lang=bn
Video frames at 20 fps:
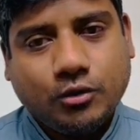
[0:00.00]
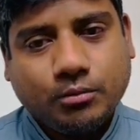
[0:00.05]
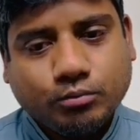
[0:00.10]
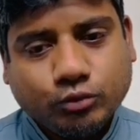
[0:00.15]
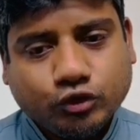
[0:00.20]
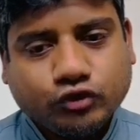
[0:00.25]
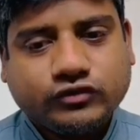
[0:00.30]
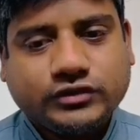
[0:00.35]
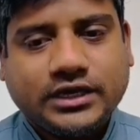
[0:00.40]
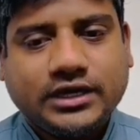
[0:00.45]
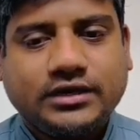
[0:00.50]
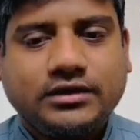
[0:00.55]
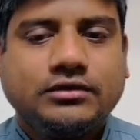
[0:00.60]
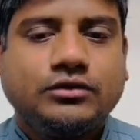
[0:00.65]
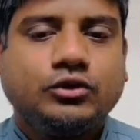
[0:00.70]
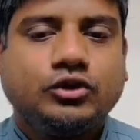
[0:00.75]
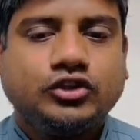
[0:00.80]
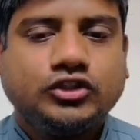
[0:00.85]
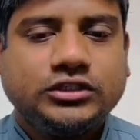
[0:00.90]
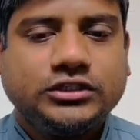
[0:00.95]
বুস্টার
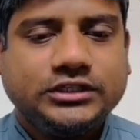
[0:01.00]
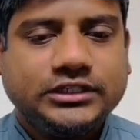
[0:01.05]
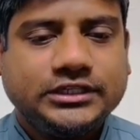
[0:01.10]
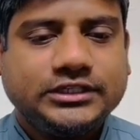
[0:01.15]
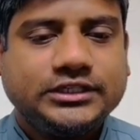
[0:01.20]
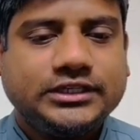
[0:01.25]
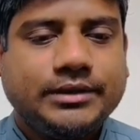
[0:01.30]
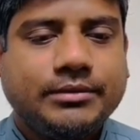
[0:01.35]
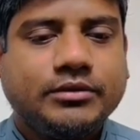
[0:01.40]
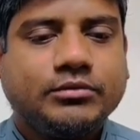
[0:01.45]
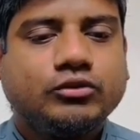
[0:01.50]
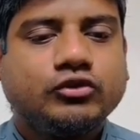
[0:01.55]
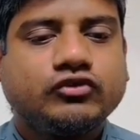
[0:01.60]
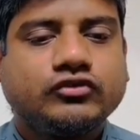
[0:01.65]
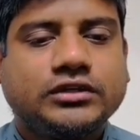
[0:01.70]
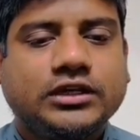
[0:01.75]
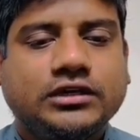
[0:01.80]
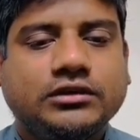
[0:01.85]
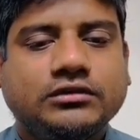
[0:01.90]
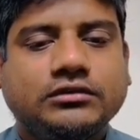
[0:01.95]
ডোজ নিয়েছেন এবং
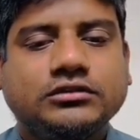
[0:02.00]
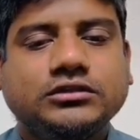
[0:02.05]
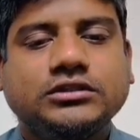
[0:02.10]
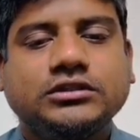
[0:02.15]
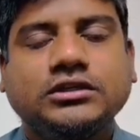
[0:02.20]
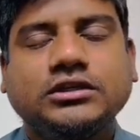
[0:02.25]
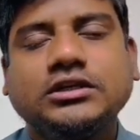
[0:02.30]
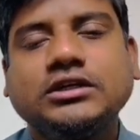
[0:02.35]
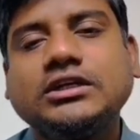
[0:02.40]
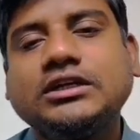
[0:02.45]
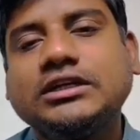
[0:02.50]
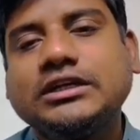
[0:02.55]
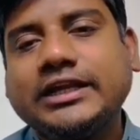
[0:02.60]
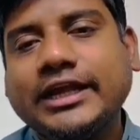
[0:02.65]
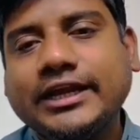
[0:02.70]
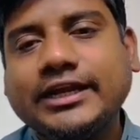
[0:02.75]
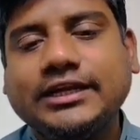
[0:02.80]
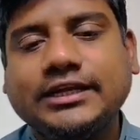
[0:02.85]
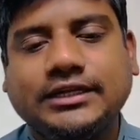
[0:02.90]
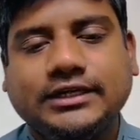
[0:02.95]
বুস্টার ডোজ
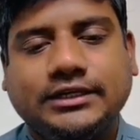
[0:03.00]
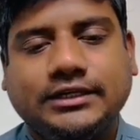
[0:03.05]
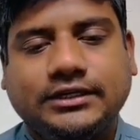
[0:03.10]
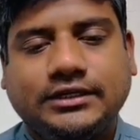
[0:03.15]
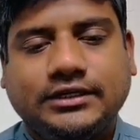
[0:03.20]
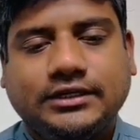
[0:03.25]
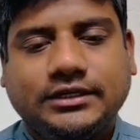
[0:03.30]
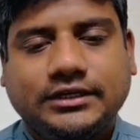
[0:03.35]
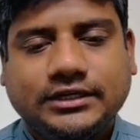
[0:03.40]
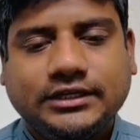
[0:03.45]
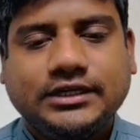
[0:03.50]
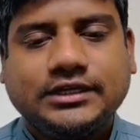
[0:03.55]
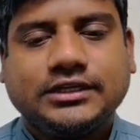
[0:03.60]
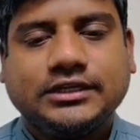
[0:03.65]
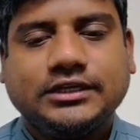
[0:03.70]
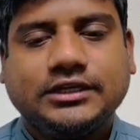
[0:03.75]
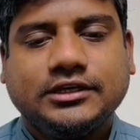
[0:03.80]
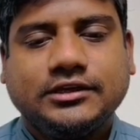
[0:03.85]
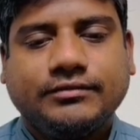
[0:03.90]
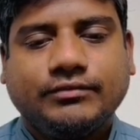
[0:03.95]
নেননি ঠিক আছে
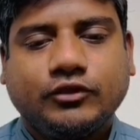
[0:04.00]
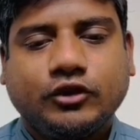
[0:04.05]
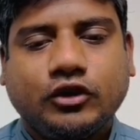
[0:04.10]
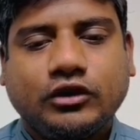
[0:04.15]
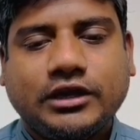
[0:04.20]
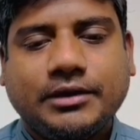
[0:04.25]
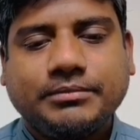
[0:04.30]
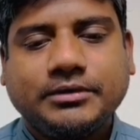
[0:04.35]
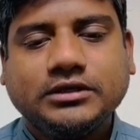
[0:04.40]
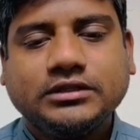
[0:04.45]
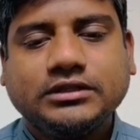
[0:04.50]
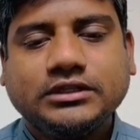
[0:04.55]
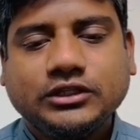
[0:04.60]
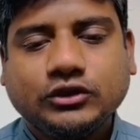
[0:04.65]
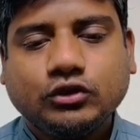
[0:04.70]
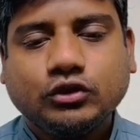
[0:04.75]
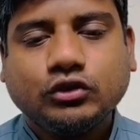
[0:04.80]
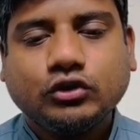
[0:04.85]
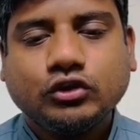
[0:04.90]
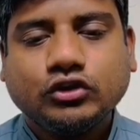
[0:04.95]
তখন আপনি
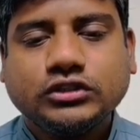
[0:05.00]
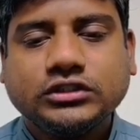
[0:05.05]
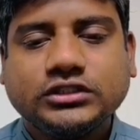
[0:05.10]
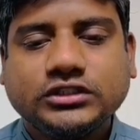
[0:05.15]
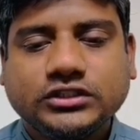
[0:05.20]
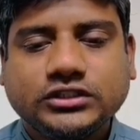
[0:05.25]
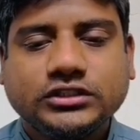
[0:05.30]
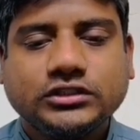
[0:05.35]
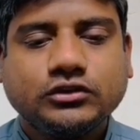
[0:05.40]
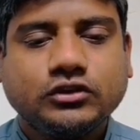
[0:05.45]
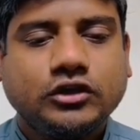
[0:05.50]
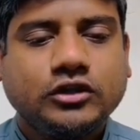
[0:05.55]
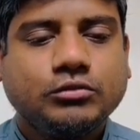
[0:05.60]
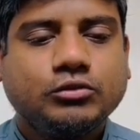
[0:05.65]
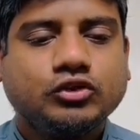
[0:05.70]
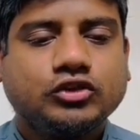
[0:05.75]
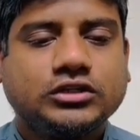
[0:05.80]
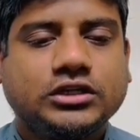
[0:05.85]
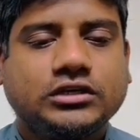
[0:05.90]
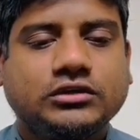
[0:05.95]
দ্বিতীয় ডোজ নিশ্চিত করে
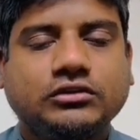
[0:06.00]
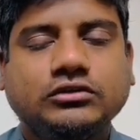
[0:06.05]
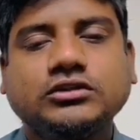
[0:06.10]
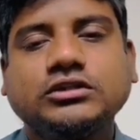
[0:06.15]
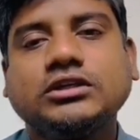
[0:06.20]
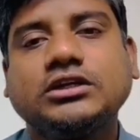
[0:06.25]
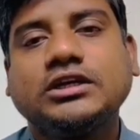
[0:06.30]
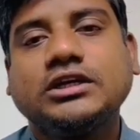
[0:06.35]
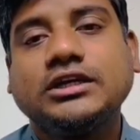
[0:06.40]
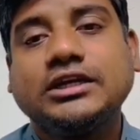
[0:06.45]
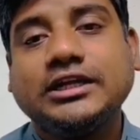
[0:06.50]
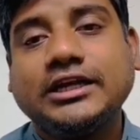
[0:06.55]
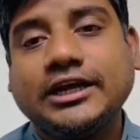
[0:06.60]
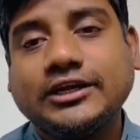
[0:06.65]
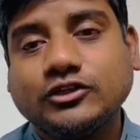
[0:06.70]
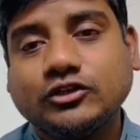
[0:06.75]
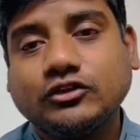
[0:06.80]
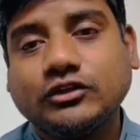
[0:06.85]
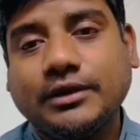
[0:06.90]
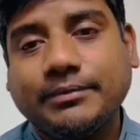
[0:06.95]
বুস্টার ডোজ নেওয়ার
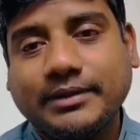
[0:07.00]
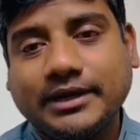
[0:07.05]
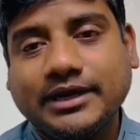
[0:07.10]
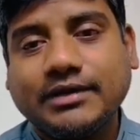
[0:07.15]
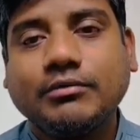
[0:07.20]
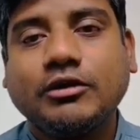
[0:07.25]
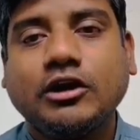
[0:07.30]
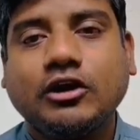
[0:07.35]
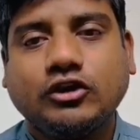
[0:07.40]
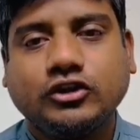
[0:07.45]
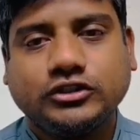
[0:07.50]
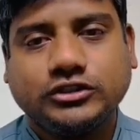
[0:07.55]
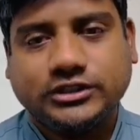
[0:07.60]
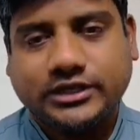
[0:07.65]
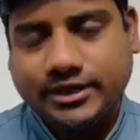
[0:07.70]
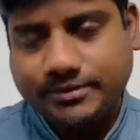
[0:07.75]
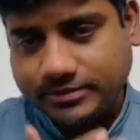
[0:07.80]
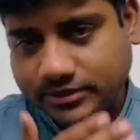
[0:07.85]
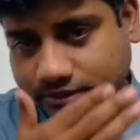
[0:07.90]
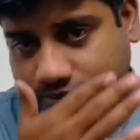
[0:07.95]
জন্য আপনাকে বলা হচ্ছে
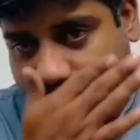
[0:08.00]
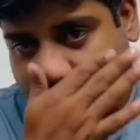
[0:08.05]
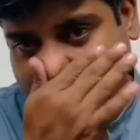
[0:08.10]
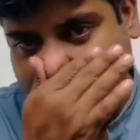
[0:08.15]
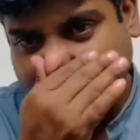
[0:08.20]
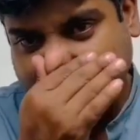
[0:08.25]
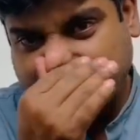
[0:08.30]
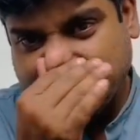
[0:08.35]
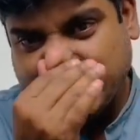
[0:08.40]
আপনি যদি